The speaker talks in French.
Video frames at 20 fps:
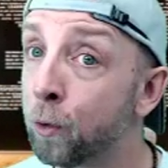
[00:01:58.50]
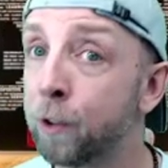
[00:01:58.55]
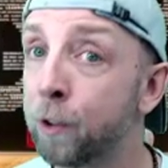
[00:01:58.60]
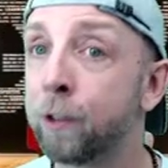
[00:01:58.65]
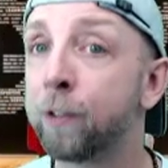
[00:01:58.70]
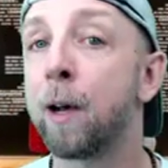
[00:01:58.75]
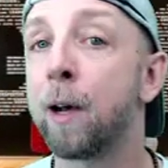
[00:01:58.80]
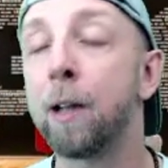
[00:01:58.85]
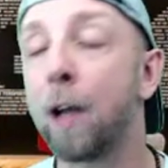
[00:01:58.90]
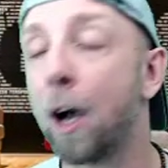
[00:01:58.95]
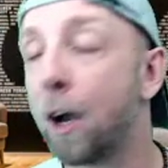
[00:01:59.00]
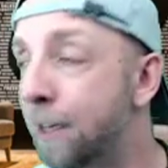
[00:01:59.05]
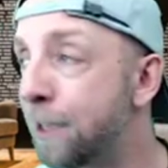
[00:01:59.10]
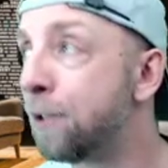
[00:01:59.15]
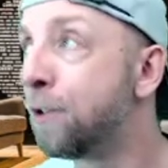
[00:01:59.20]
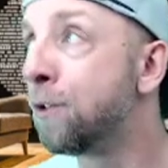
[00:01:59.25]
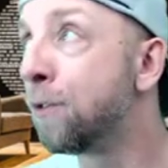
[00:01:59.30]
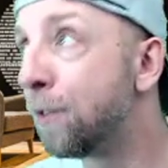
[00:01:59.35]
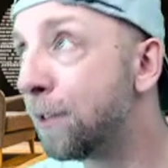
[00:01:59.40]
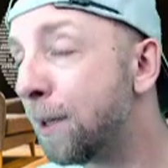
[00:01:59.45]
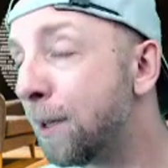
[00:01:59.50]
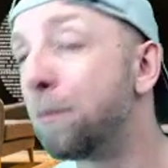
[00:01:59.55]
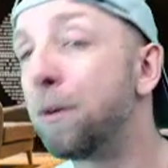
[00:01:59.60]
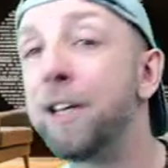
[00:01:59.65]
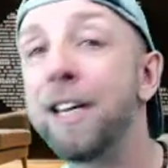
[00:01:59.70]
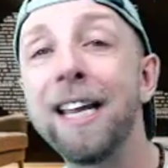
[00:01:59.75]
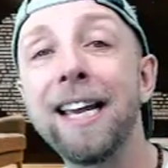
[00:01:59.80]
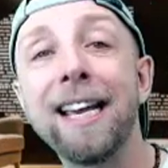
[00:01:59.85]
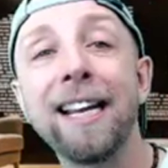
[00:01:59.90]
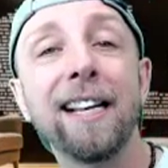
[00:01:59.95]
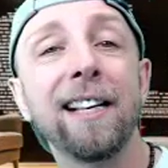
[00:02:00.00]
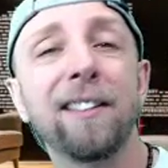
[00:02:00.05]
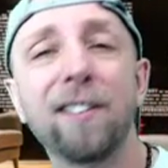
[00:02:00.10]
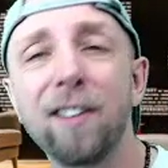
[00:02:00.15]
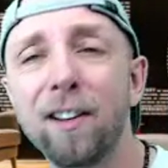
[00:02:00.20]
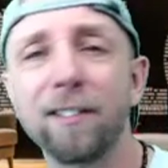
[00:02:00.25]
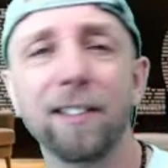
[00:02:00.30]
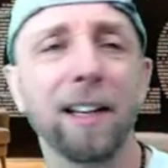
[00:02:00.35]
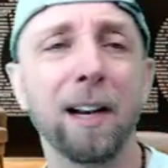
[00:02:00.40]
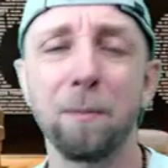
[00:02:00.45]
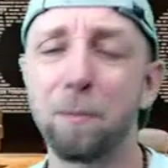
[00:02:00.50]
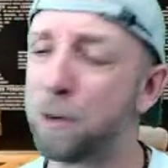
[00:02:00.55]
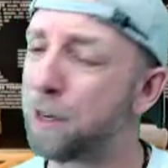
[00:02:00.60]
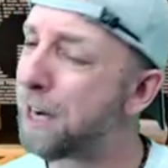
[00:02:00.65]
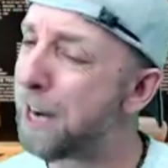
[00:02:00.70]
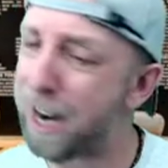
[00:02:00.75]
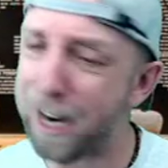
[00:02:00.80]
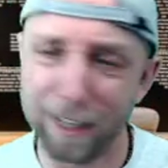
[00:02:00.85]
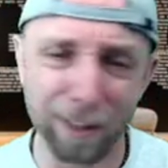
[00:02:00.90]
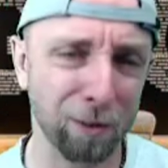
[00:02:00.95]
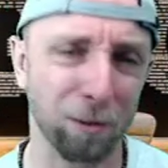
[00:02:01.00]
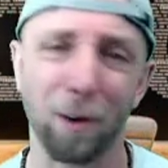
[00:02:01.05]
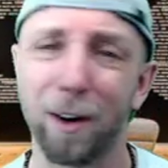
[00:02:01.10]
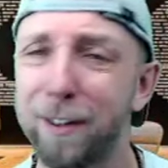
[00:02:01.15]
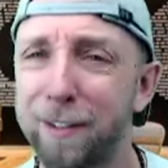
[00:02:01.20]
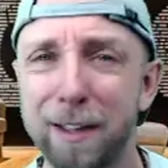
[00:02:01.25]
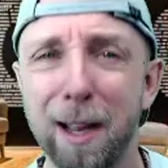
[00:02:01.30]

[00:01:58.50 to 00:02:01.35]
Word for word: les nouveaux abonnés, les anciens abonnés qui sont restés